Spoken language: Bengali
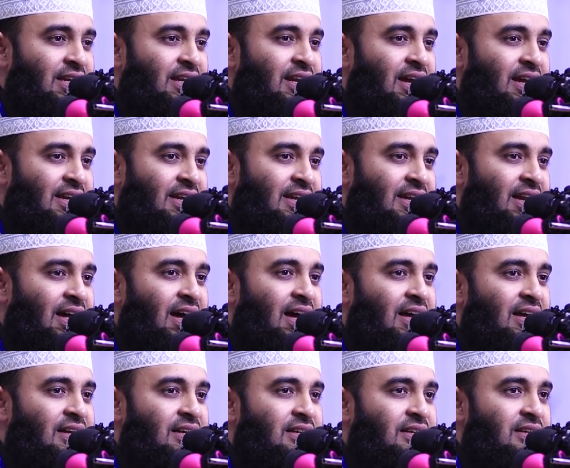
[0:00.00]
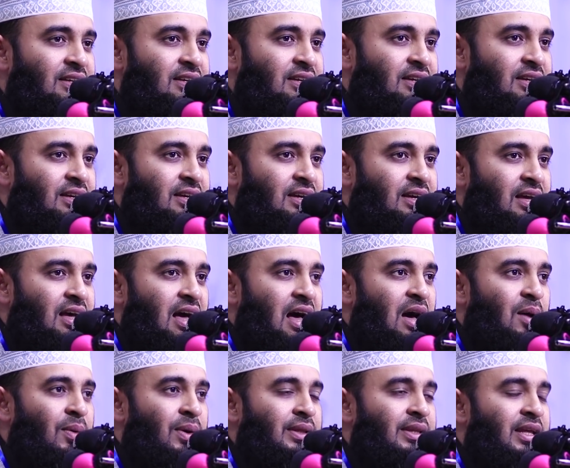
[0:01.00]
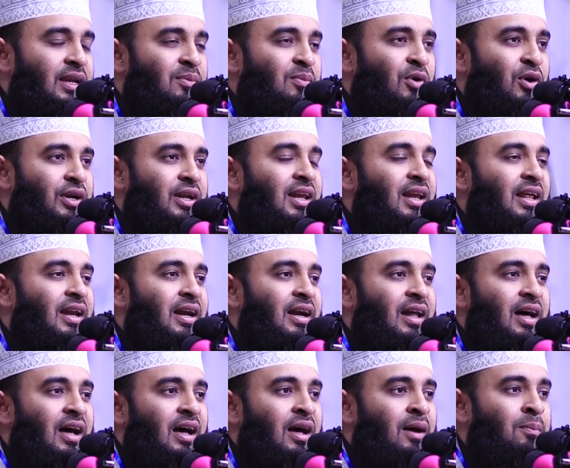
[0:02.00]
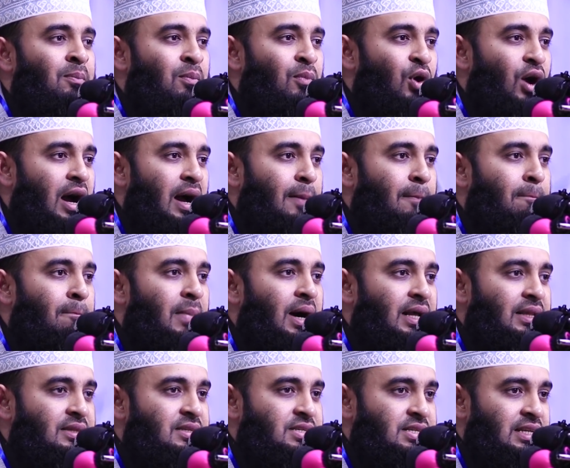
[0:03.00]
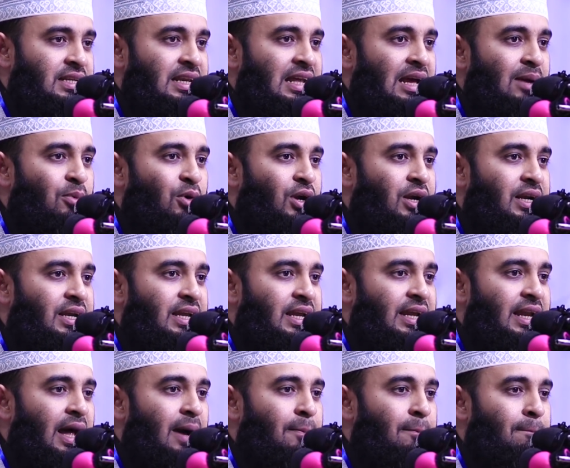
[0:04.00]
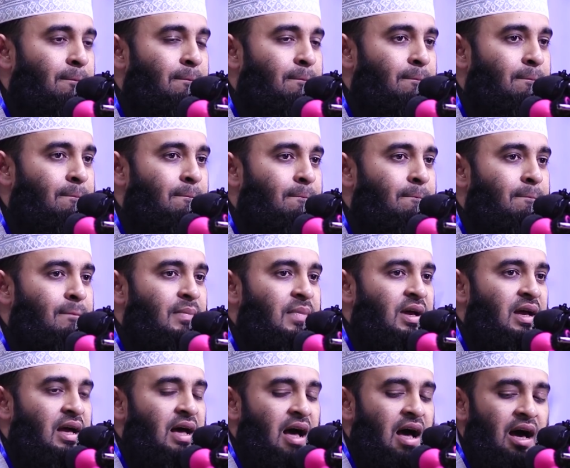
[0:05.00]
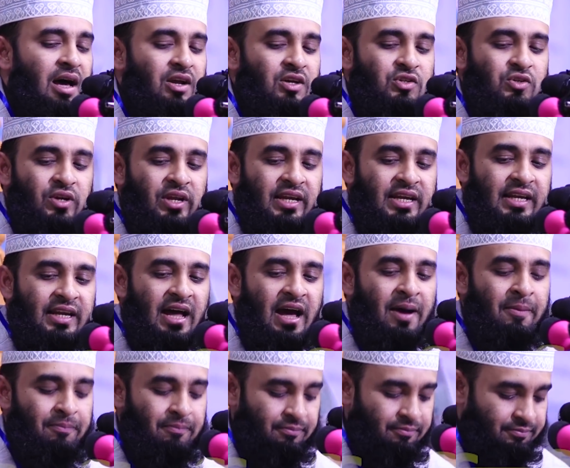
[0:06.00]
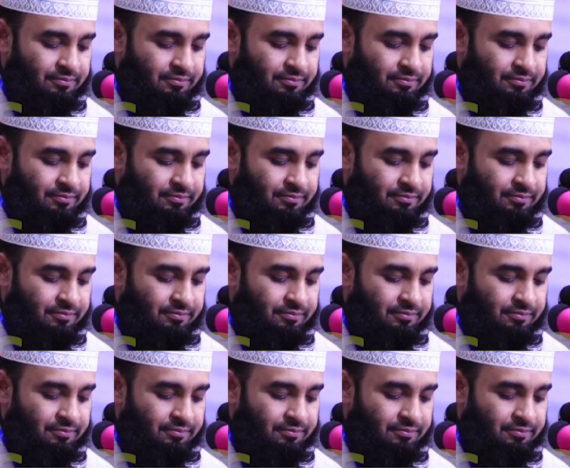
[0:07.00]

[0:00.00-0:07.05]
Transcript: কি রাখে না আমাদের মডেলের নাম মোহাম্মদ চিল্লায় বলেন কি নাম আরো জোরে কি নাম